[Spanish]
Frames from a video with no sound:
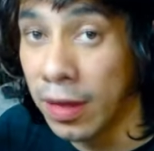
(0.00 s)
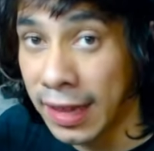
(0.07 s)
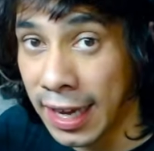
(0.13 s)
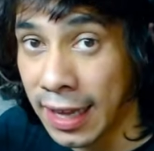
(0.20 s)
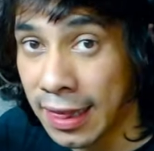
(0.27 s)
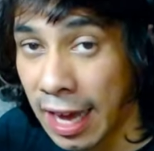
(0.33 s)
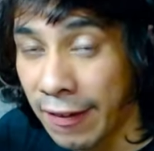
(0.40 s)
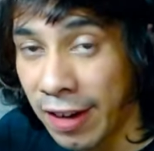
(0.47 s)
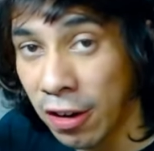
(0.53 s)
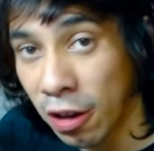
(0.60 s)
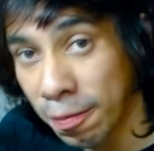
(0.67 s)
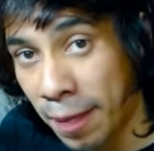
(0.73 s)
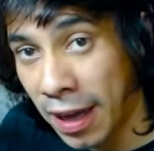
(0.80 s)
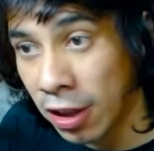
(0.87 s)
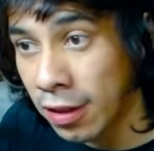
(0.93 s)
Ustedes saben
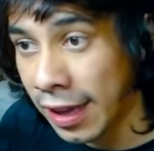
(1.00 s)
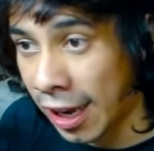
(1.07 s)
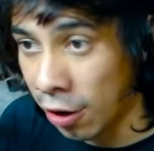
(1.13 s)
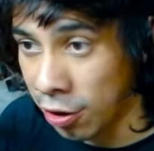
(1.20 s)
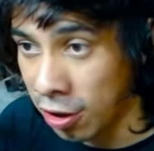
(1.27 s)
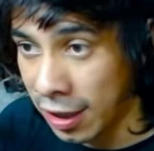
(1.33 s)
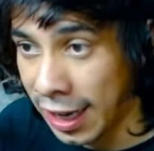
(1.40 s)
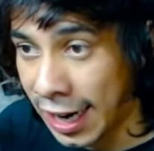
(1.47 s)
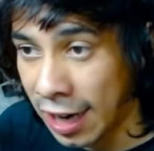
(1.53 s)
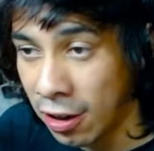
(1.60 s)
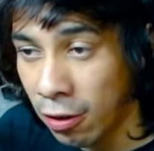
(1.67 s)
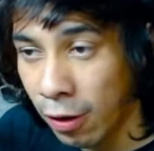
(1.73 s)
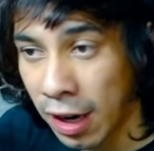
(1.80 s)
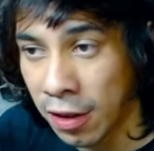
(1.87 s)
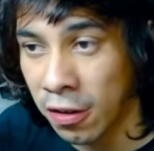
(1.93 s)
los pasos de que lo estoy
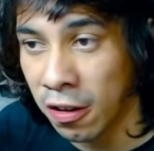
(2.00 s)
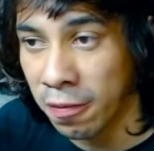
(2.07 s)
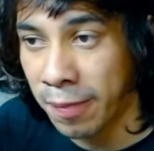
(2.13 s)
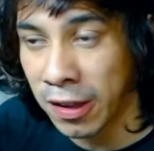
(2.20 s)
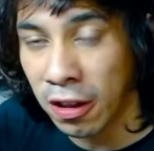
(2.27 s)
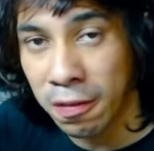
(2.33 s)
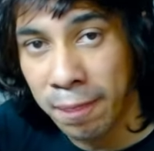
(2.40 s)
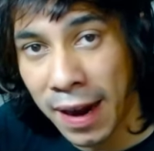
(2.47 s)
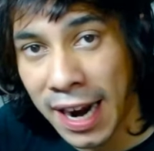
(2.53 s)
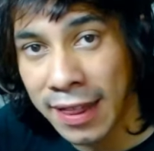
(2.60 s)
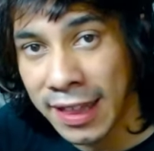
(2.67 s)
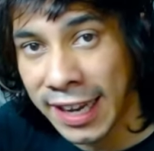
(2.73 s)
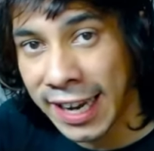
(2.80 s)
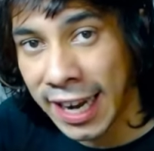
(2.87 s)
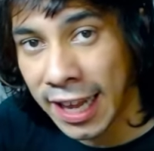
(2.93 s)
dejando, cuáles son los pasos para seguir